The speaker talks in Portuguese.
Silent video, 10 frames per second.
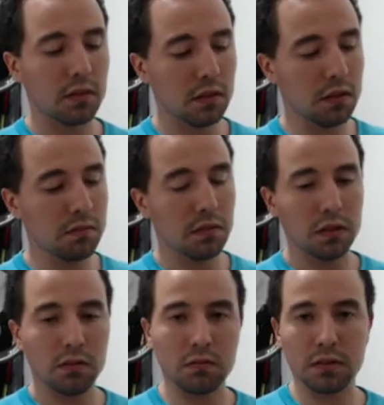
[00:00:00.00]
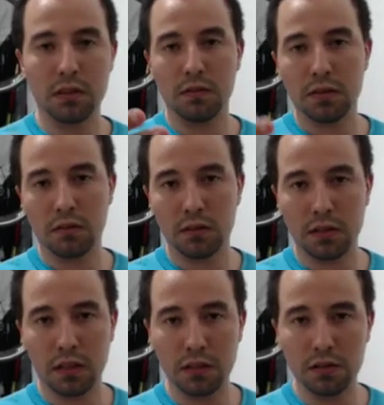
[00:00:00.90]
Então, como vocês devem estar vendo a
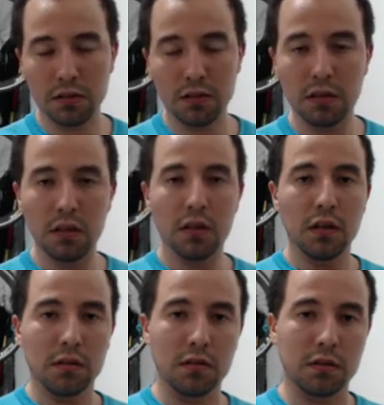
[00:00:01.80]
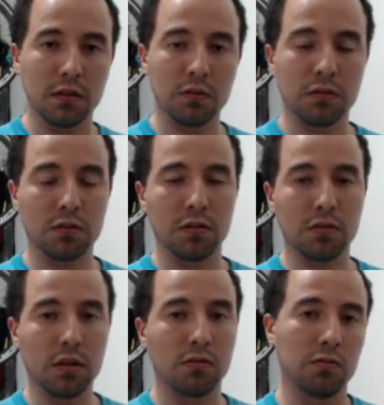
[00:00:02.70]
caixa aqui, nós temos hoje, eu
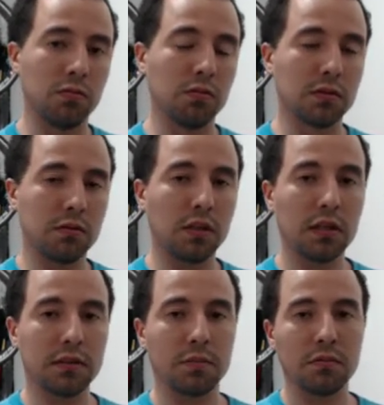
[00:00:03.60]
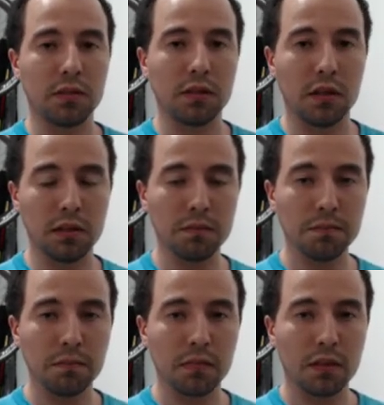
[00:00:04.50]
tenho duas unidades à ponta entrega,
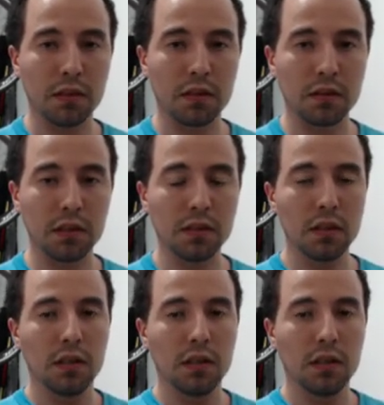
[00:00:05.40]
né?